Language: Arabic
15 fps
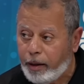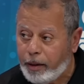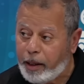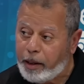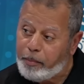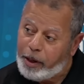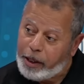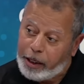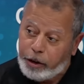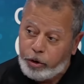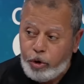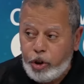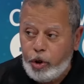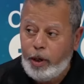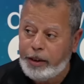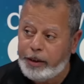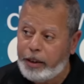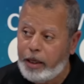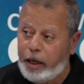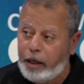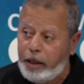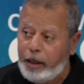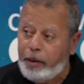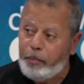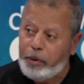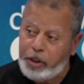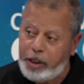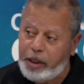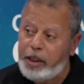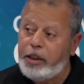يعني ما نغلطوش روحتينا
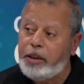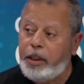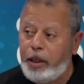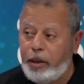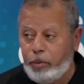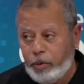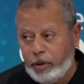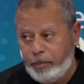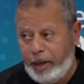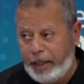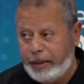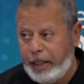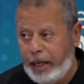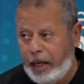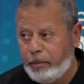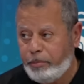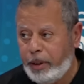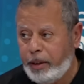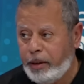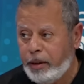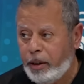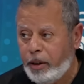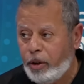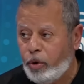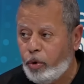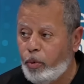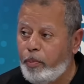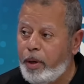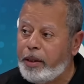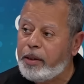ماشي نديو لبعض اللاعبين
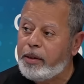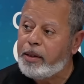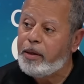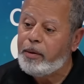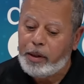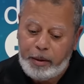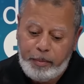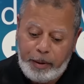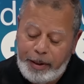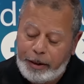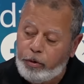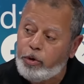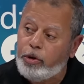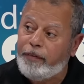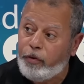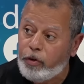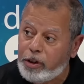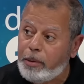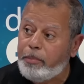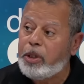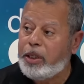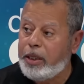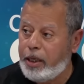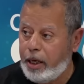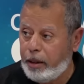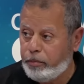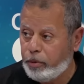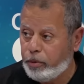وما كما ما نعطوش الفرصه باش يلعبوا ما